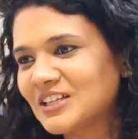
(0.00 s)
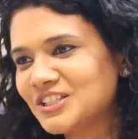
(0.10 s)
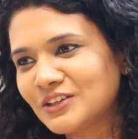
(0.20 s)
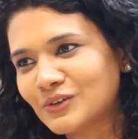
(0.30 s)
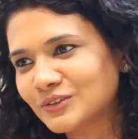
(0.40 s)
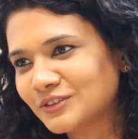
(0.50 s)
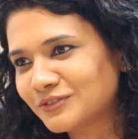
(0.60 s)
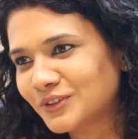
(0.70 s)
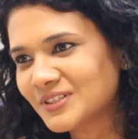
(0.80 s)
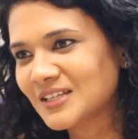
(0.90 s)
अच्छे कॉल तो
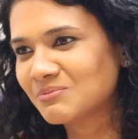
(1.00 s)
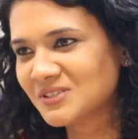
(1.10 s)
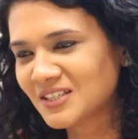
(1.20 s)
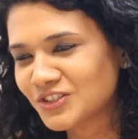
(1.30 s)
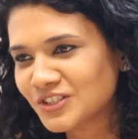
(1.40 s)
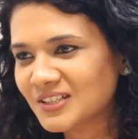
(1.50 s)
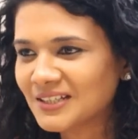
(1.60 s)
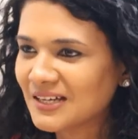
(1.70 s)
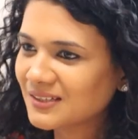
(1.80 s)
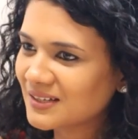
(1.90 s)
ऑफकोर्स एप्रिसिएशन के
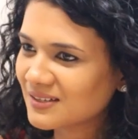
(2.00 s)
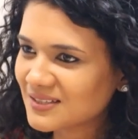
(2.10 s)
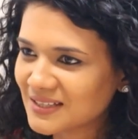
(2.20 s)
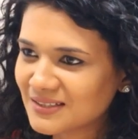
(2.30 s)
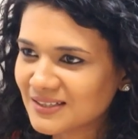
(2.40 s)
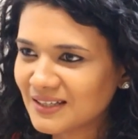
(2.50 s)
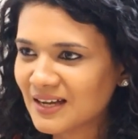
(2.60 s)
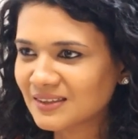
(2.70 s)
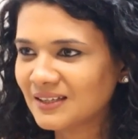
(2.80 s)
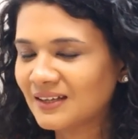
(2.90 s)
लिए आते हैं सेल्स के
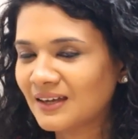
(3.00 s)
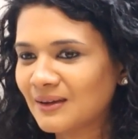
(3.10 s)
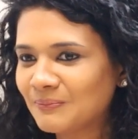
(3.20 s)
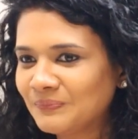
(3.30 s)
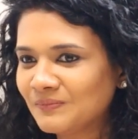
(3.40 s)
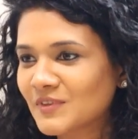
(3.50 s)
लिए आते हैं